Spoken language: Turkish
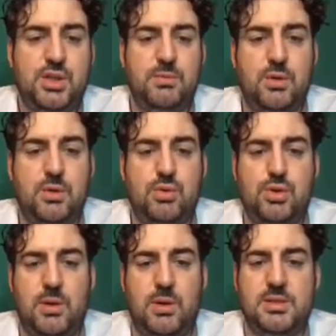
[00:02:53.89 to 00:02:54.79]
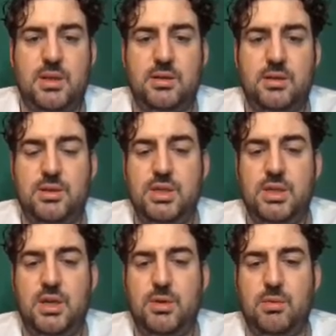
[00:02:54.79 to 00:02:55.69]
Şimdi kuşum hastalandığı
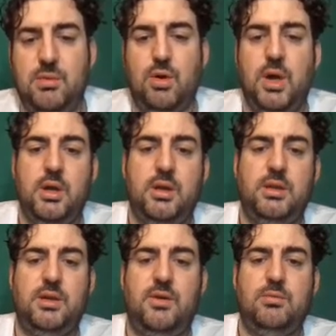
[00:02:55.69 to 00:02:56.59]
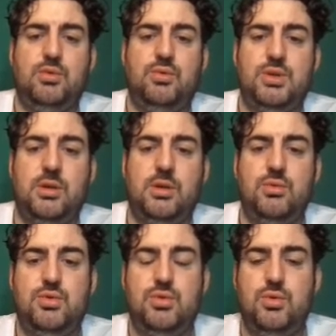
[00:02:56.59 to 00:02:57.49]
için yem yemiyor. E, devamlı
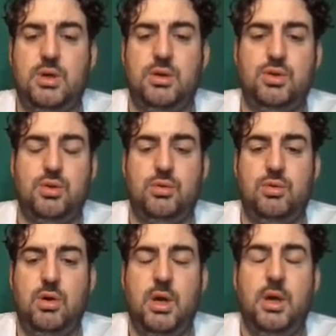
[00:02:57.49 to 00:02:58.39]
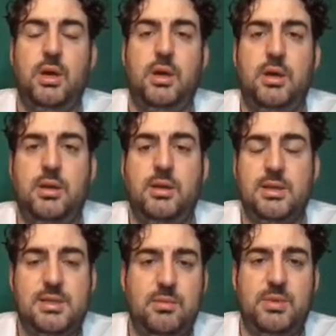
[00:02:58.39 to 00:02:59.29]
kursağının üstünü kaşıyor diyor.
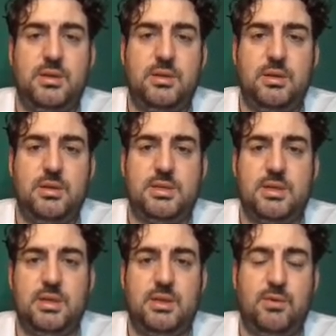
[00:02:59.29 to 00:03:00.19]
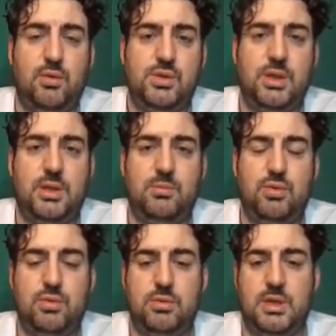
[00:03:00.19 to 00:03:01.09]
E, nasıl bir e, sıkıntı var?
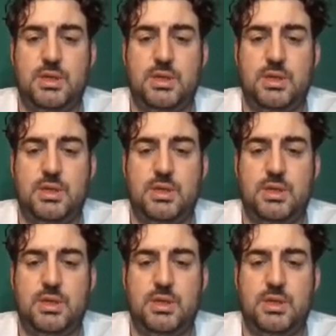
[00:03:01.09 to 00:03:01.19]
Öncelikle bunu